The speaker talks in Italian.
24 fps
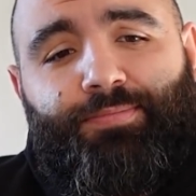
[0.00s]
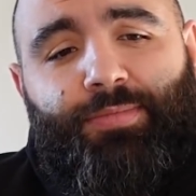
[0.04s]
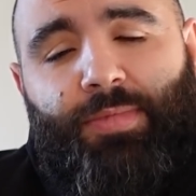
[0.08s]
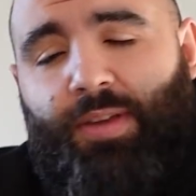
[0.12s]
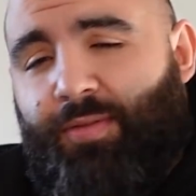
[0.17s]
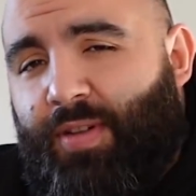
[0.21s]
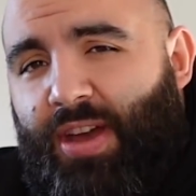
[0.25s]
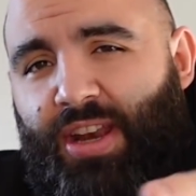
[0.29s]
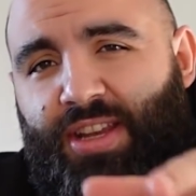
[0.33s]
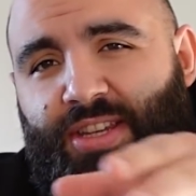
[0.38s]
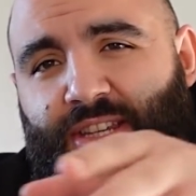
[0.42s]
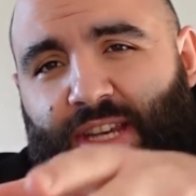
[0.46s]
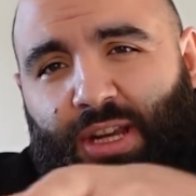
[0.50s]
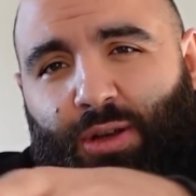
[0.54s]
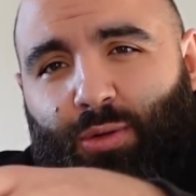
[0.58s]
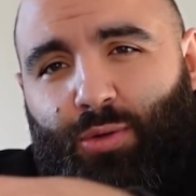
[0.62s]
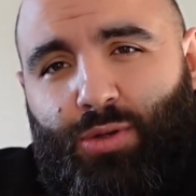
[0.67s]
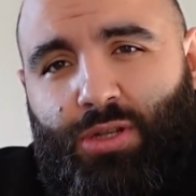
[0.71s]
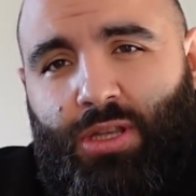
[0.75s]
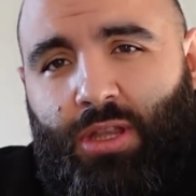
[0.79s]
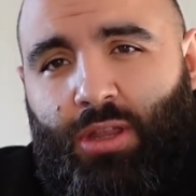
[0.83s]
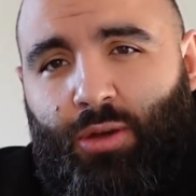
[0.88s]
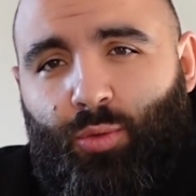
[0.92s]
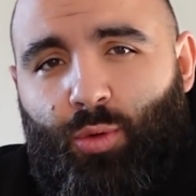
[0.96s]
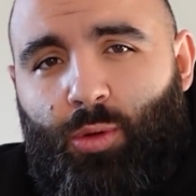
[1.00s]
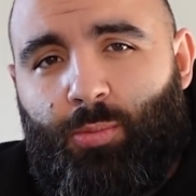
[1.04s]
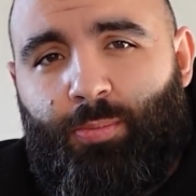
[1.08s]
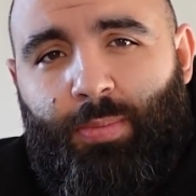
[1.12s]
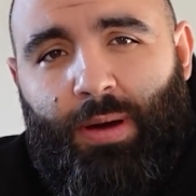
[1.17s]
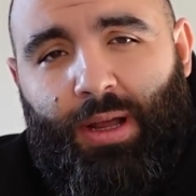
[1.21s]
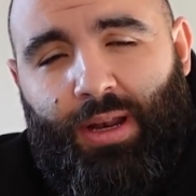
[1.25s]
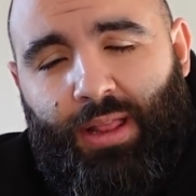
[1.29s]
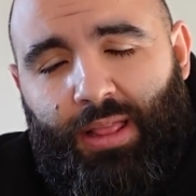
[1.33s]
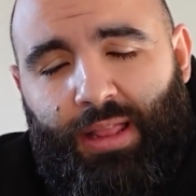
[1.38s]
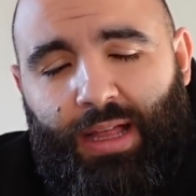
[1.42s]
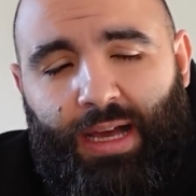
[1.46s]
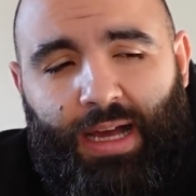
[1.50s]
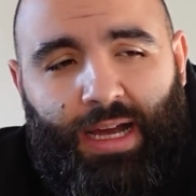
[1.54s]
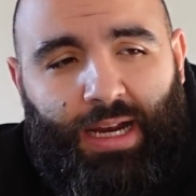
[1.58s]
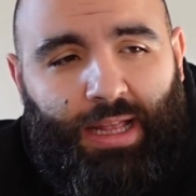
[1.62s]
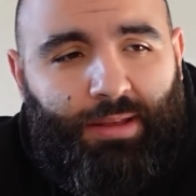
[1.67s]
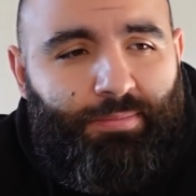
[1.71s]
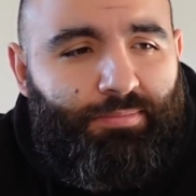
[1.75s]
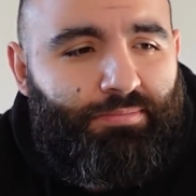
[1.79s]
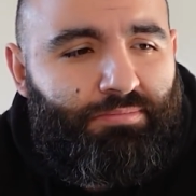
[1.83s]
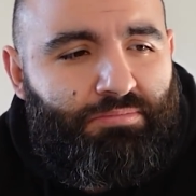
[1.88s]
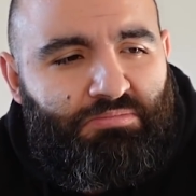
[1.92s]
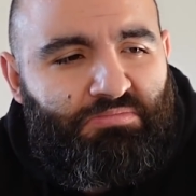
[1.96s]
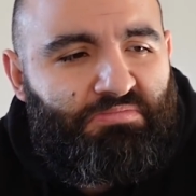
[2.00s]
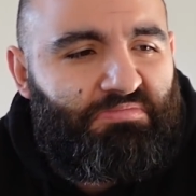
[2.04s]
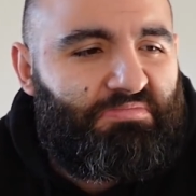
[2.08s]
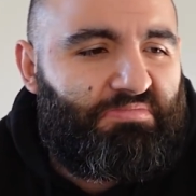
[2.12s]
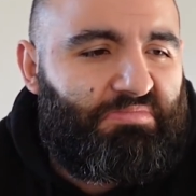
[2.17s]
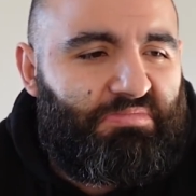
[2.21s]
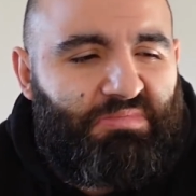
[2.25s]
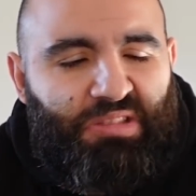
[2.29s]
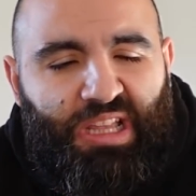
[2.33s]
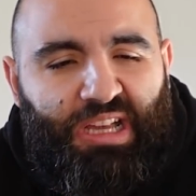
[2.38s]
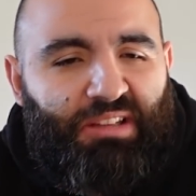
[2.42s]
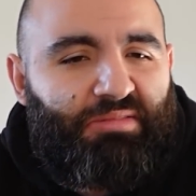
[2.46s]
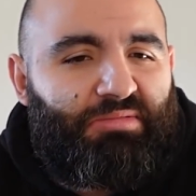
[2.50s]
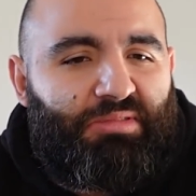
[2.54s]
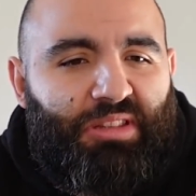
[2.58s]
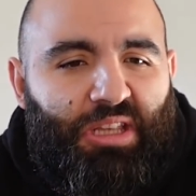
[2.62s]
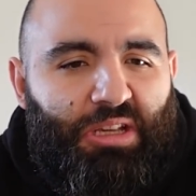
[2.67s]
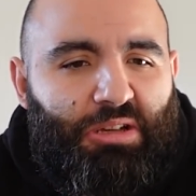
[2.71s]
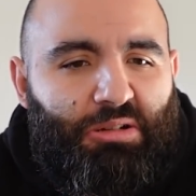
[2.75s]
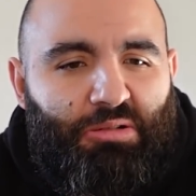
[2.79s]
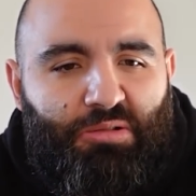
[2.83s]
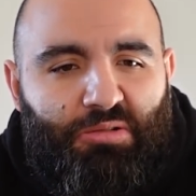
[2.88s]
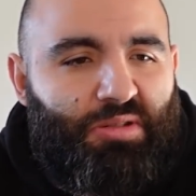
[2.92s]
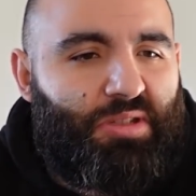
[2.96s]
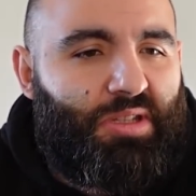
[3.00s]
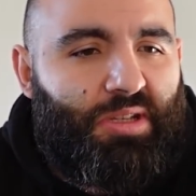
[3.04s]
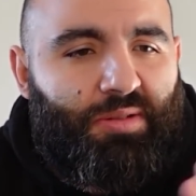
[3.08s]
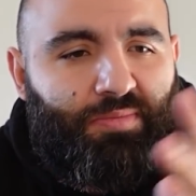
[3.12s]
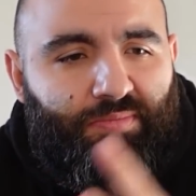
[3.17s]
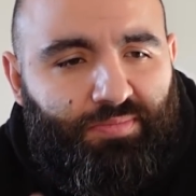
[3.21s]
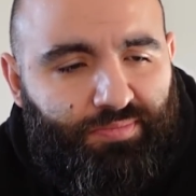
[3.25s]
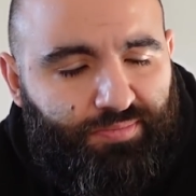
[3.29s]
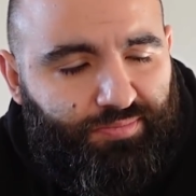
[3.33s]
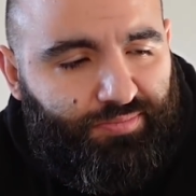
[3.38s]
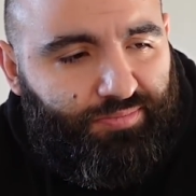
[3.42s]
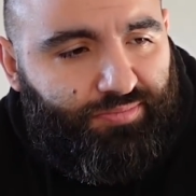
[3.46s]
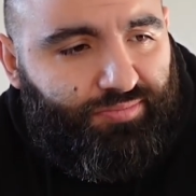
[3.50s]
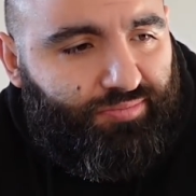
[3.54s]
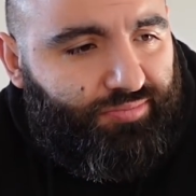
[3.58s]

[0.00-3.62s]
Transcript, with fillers: Diverse cose di cui parlare, tante cose.